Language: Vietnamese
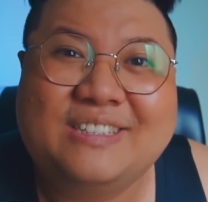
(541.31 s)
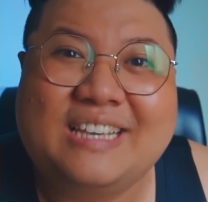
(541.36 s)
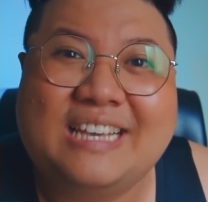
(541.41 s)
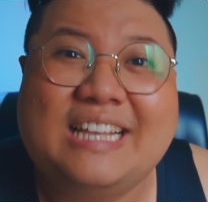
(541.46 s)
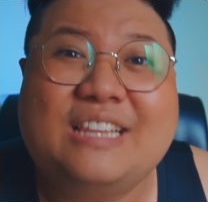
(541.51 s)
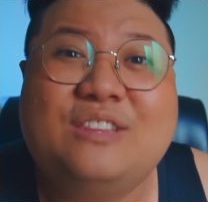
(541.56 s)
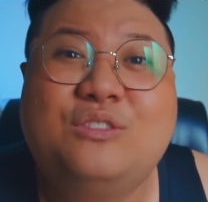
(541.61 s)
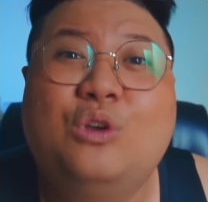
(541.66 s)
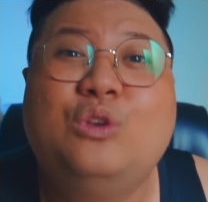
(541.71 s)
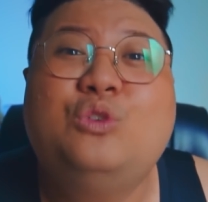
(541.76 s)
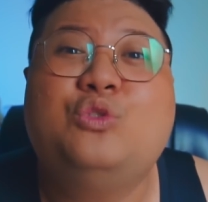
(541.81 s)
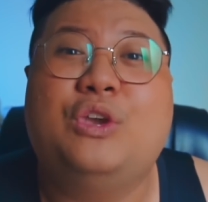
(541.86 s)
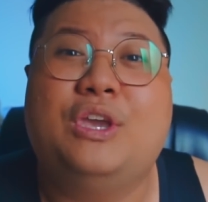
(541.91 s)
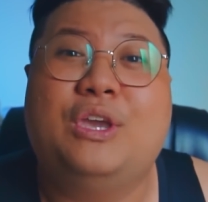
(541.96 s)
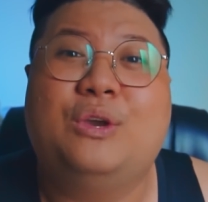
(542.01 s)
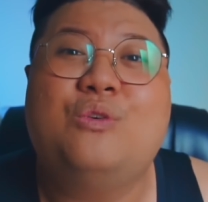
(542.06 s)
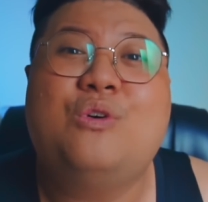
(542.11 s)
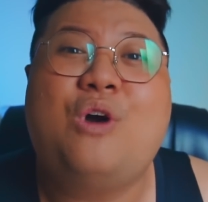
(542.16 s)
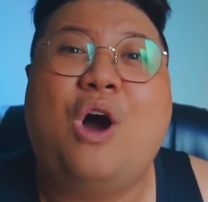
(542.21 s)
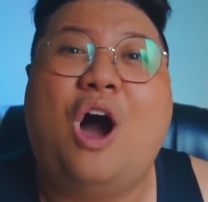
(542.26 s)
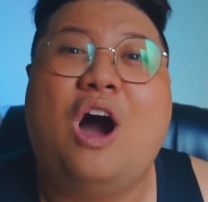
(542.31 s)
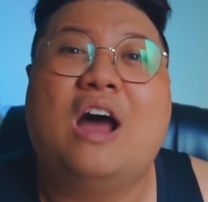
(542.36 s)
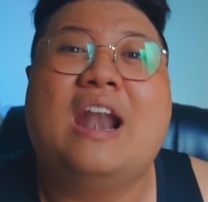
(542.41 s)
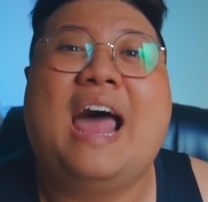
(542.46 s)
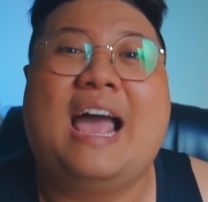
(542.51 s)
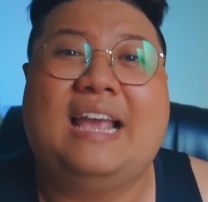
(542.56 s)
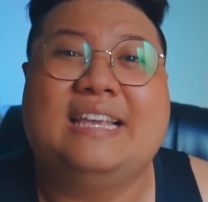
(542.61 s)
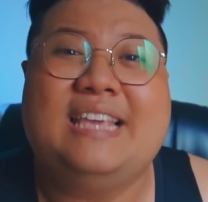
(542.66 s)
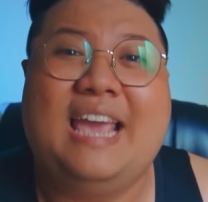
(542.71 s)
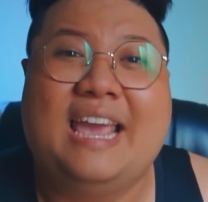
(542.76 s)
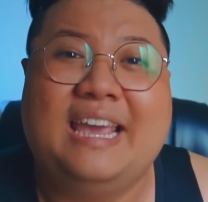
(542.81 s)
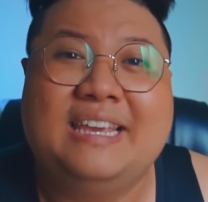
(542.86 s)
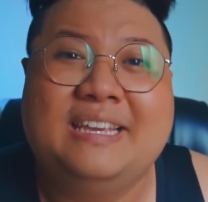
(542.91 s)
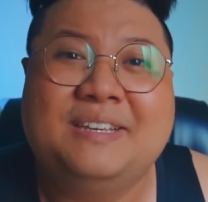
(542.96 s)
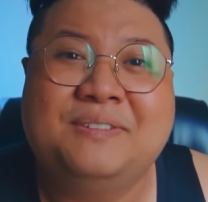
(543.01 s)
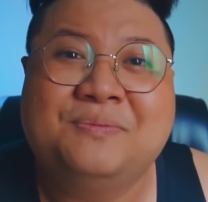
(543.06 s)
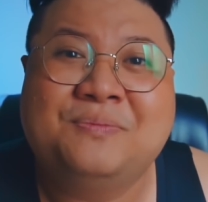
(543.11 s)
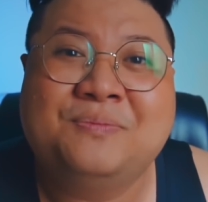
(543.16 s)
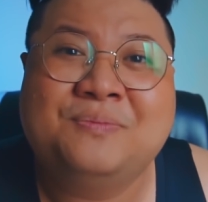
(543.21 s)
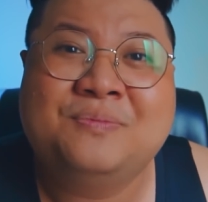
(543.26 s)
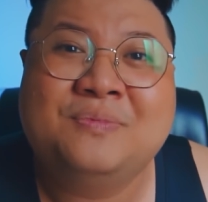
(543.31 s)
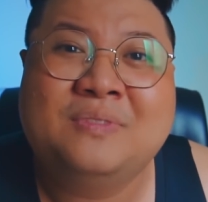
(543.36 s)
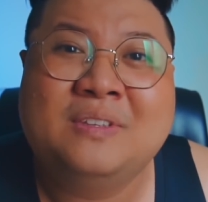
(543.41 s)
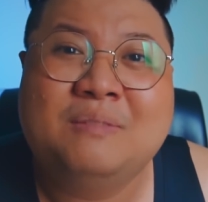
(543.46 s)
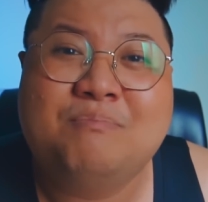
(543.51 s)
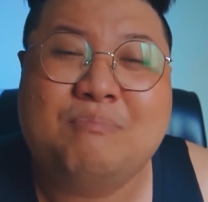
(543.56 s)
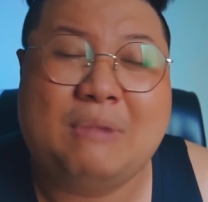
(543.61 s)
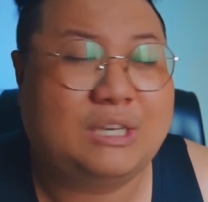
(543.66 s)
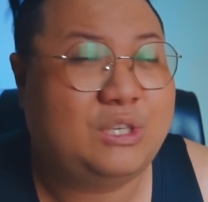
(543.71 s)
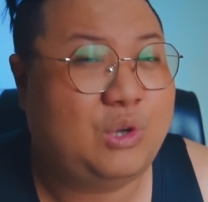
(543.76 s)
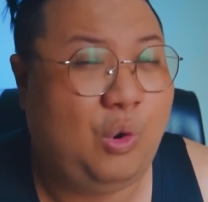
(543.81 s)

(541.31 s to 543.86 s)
cách nói chuyện của họ là như vậy mặc